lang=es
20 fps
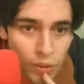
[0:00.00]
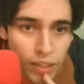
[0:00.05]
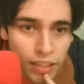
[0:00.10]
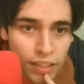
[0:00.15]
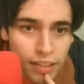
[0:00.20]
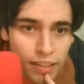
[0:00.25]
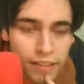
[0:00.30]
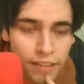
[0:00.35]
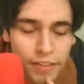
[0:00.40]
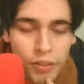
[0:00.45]

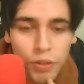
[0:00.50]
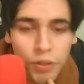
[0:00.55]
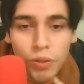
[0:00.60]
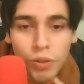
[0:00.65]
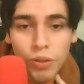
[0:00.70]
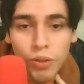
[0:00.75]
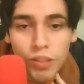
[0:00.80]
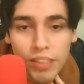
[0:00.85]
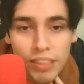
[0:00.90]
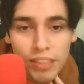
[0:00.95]
tío Rolo
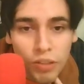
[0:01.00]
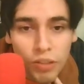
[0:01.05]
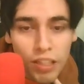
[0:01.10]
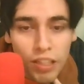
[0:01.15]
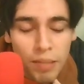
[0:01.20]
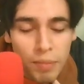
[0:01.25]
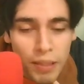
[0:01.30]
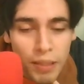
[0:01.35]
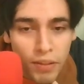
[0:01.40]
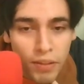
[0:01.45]
dice, toda la
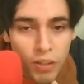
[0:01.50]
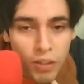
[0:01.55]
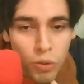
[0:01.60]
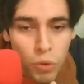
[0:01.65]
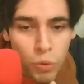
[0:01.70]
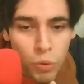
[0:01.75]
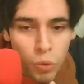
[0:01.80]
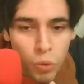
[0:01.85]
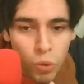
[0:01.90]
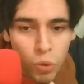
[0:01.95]
película en
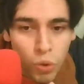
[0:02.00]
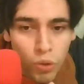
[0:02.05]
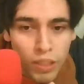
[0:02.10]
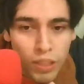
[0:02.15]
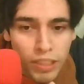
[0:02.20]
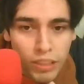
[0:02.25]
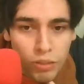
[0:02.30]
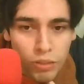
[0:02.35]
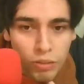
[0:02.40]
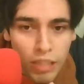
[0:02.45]
conjunto
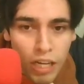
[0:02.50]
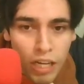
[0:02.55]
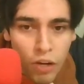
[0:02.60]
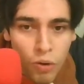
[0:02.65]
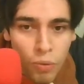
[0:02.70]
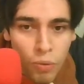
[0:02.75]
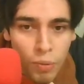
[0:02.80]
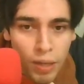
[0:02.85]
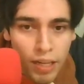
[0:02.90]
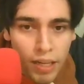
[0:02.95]
es una
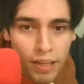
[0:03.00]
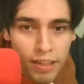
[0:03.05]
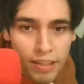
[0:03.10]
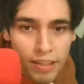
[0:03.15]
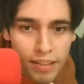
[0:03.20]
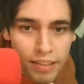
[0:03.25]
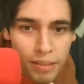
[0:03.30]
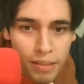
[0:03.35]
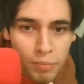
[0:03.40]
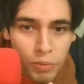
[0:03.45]
obra
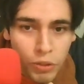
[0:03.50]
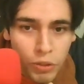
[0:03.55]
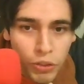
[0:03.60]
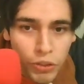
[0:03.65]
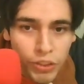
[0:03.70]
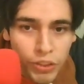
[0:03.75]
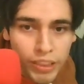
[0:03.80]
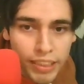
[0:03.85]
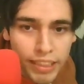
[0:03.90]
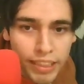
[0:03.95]

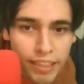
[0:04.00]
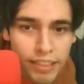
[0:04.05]
apoteósica,